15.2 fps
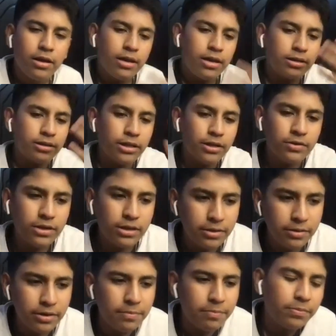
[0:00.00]
Este, no sé
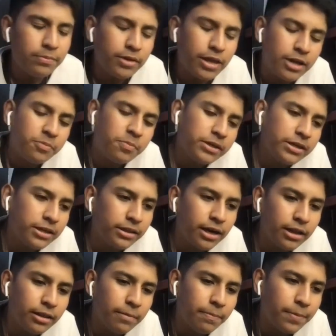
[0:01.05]
si quieres
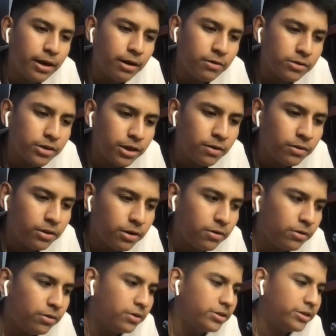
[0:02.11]
presentarte para los que no te
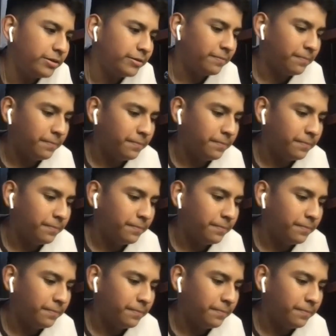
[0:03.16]
conocen.